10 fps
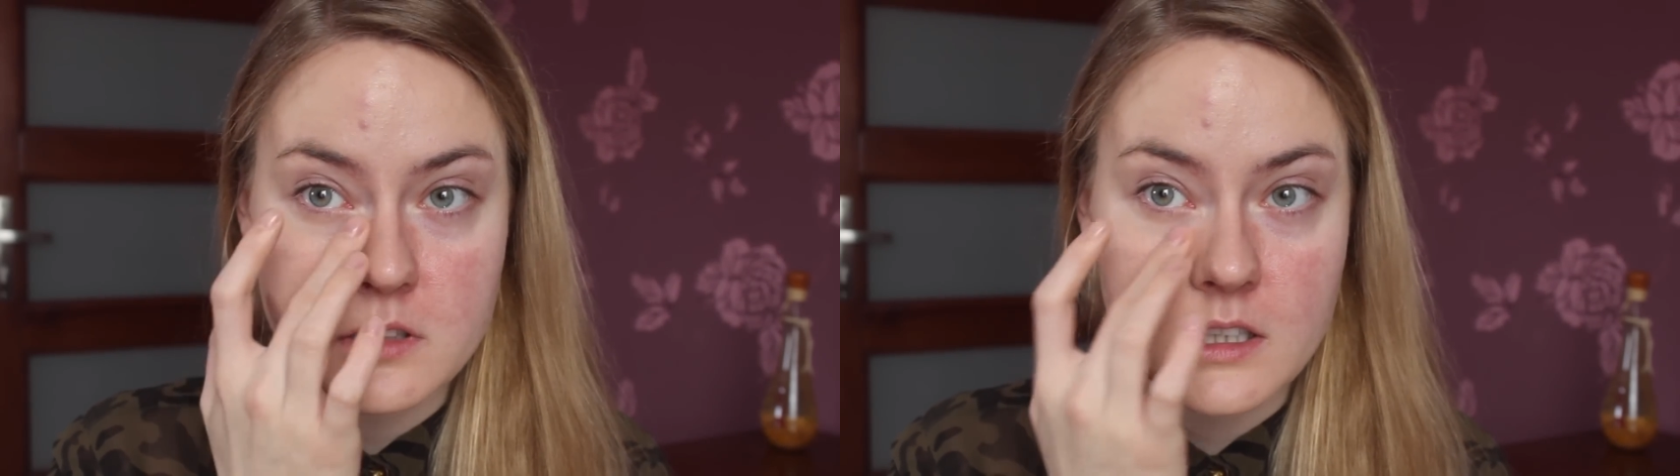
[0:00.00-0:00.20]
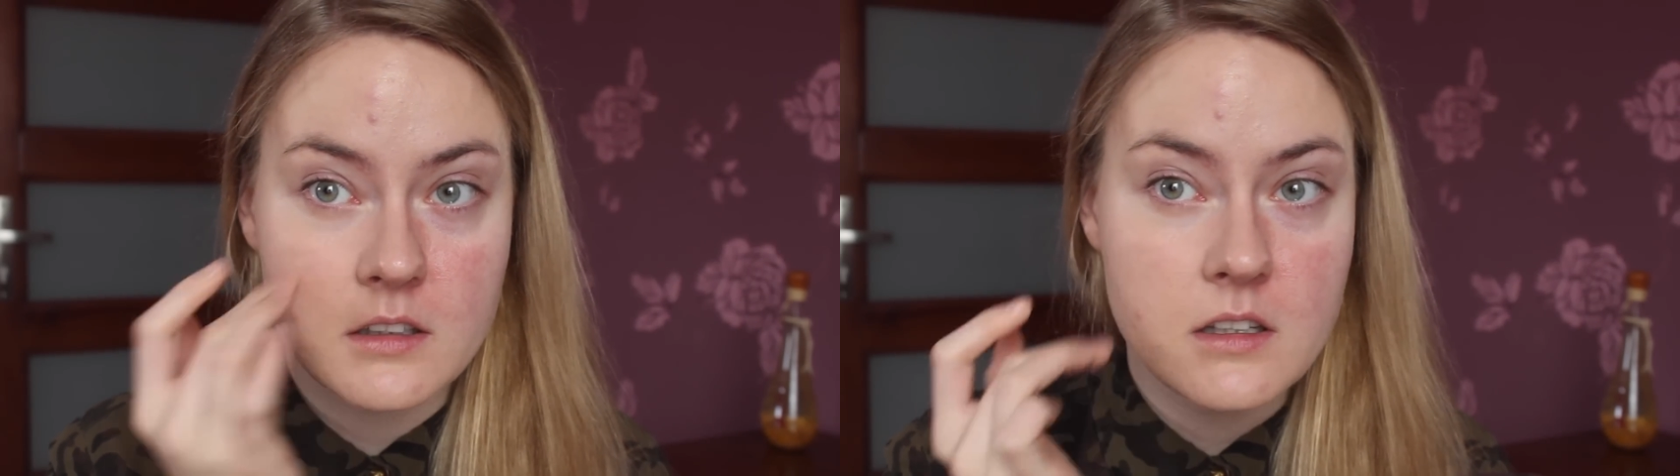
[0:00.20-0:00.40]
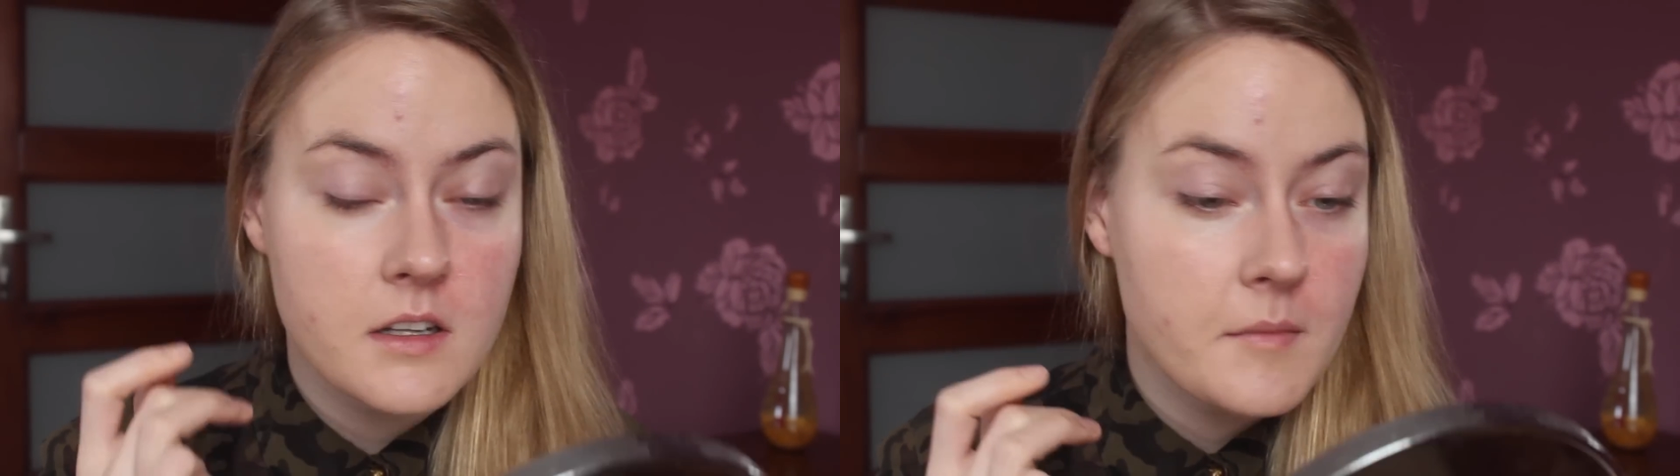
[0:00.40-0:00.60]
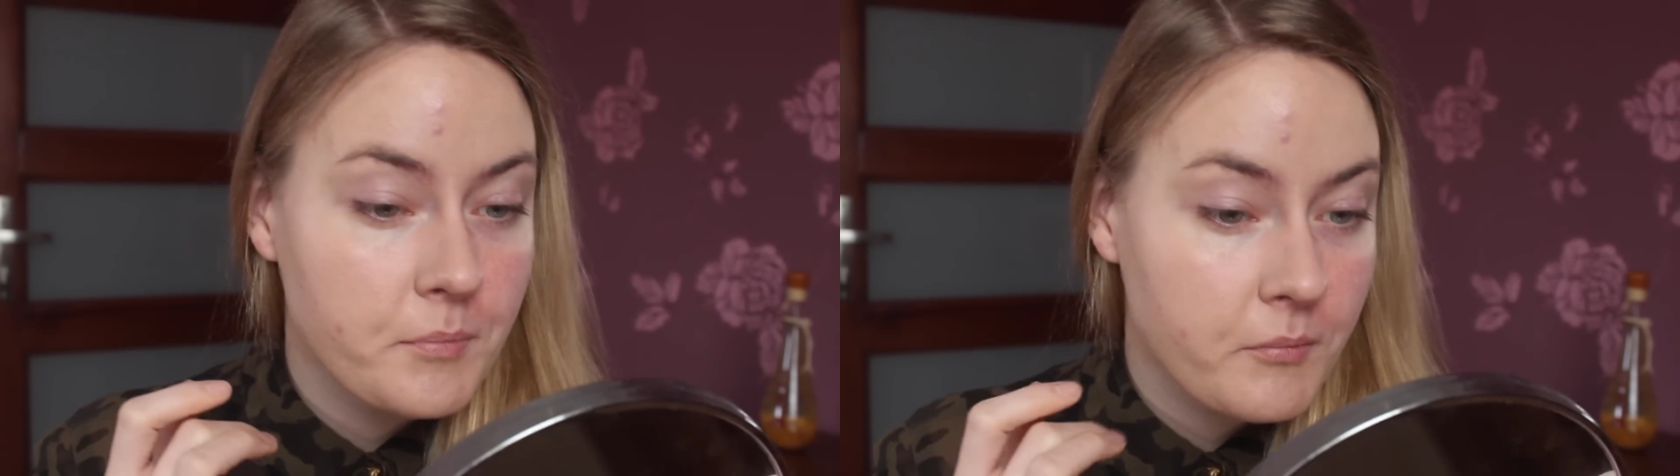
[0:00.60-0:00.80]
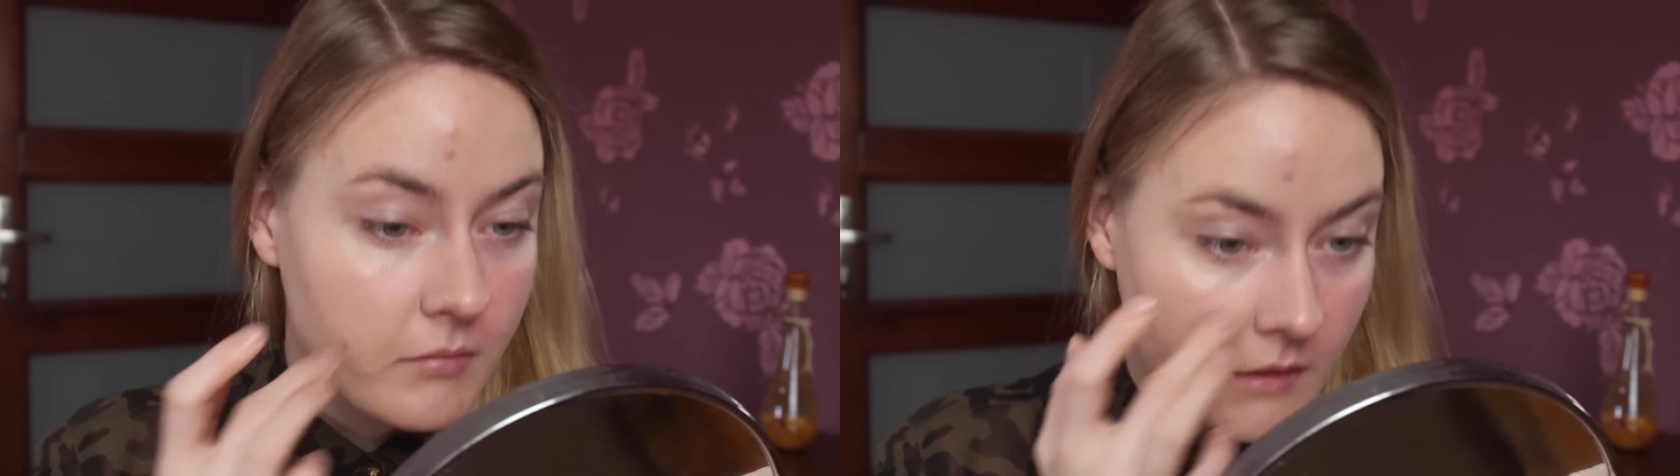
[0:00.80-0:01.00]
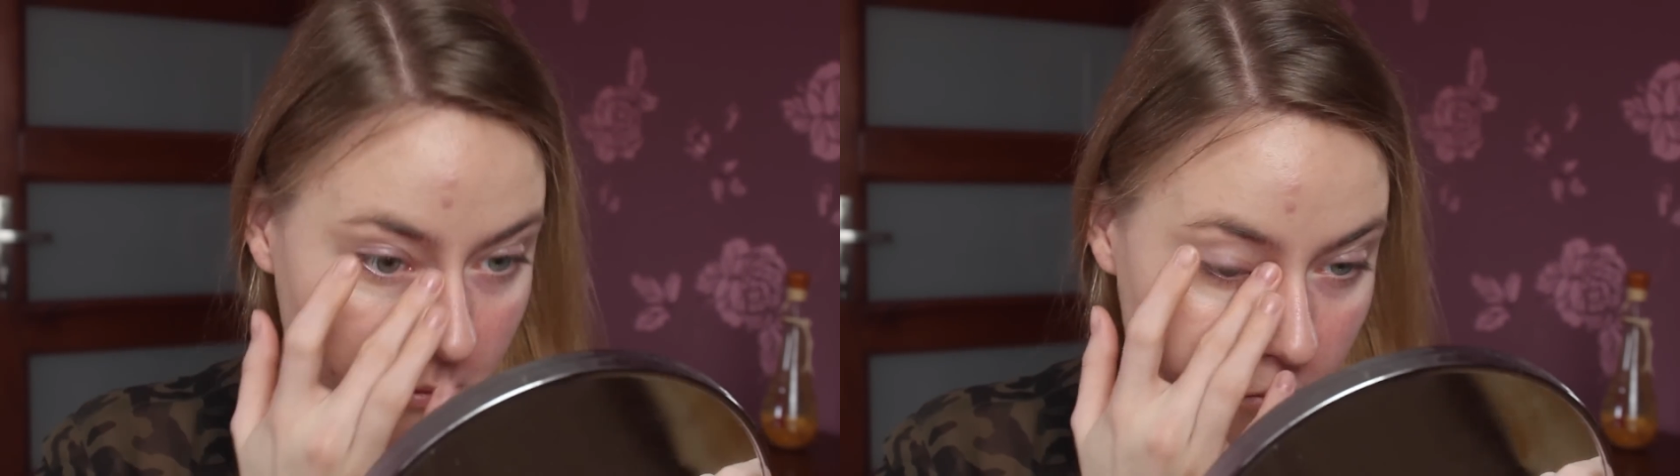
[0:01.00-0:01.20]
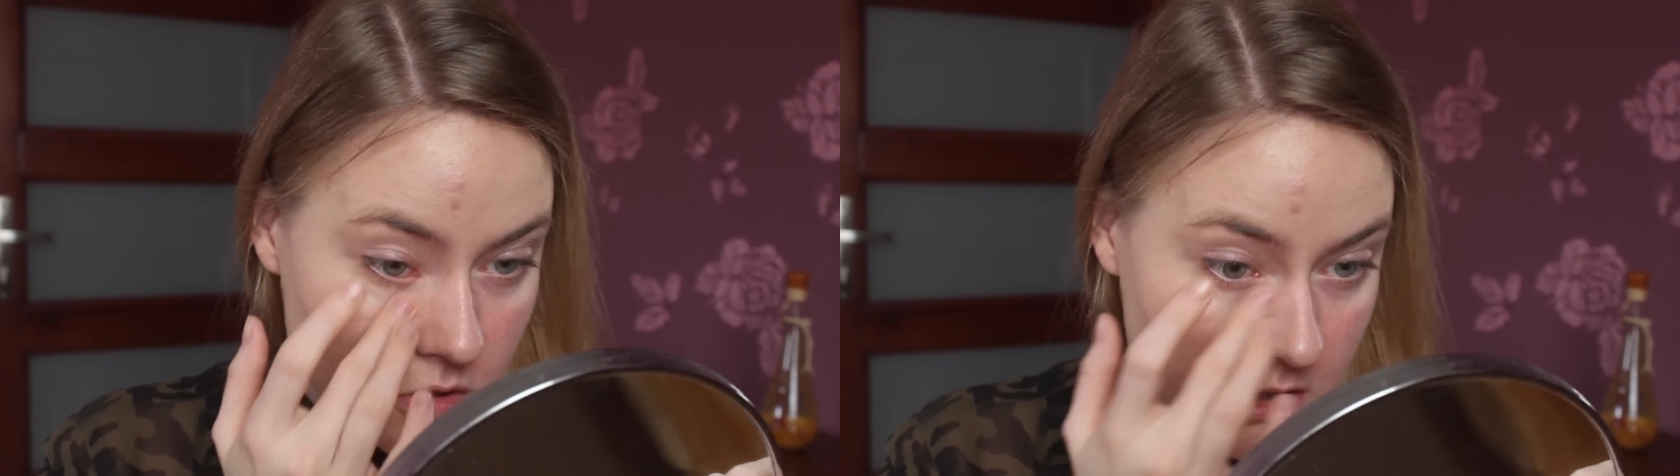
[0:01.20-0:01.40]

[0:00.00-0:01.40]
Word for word: Tutaj mm,